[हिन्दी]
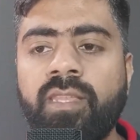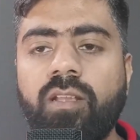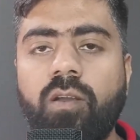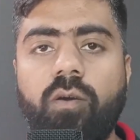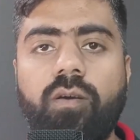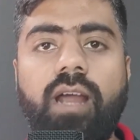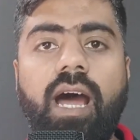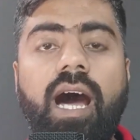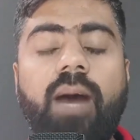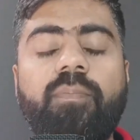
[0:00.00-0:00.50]

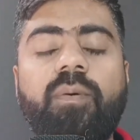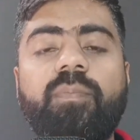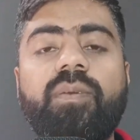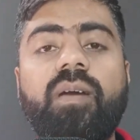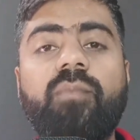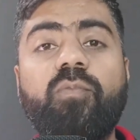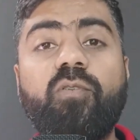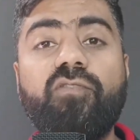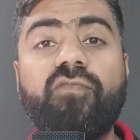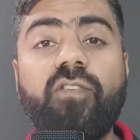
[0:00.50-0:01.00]
और आप अपना
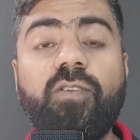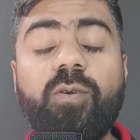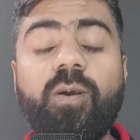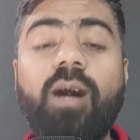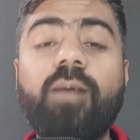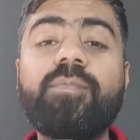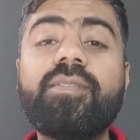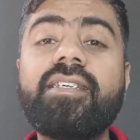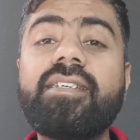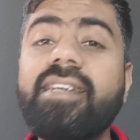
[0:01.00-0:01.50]
पोर्टफोलियो
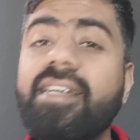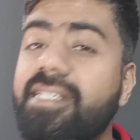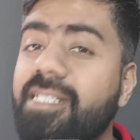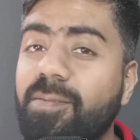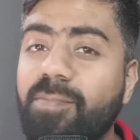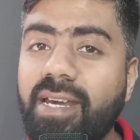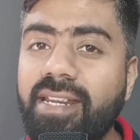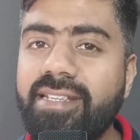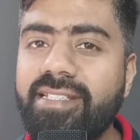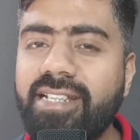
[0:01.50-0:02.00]
हमसे कैसे
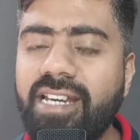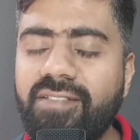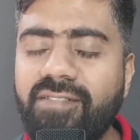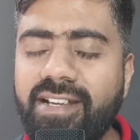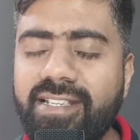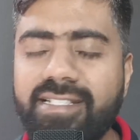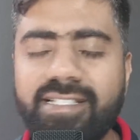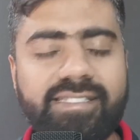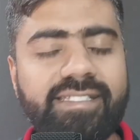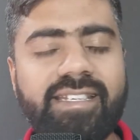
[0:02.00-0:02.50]
मैनेज करवा
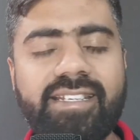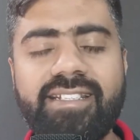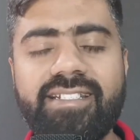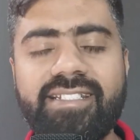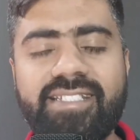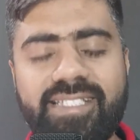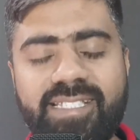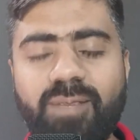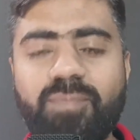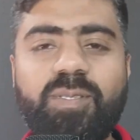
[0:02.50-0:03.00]
सकते हैं
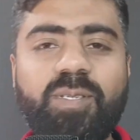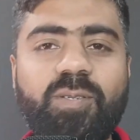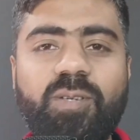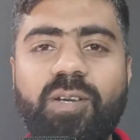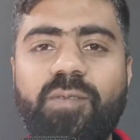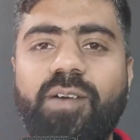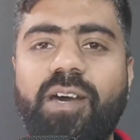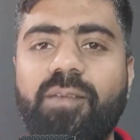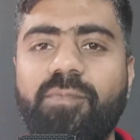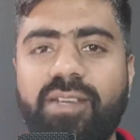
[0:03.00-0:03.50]
सब चीज़ों
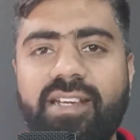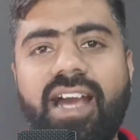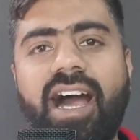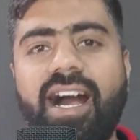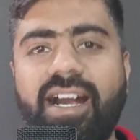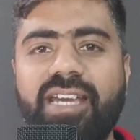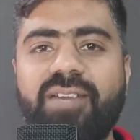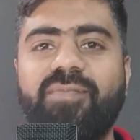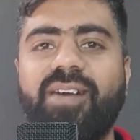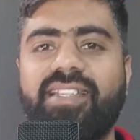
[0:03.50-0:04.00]
के बारे में
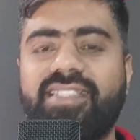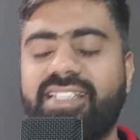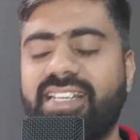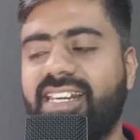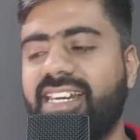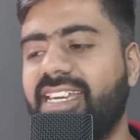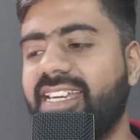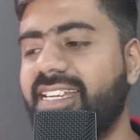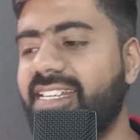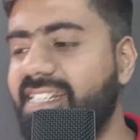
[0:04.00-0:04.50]
आगे बात कर
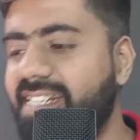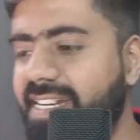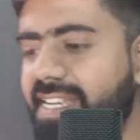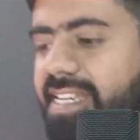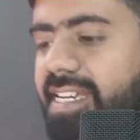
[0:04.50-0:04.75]
लेंगे ठीक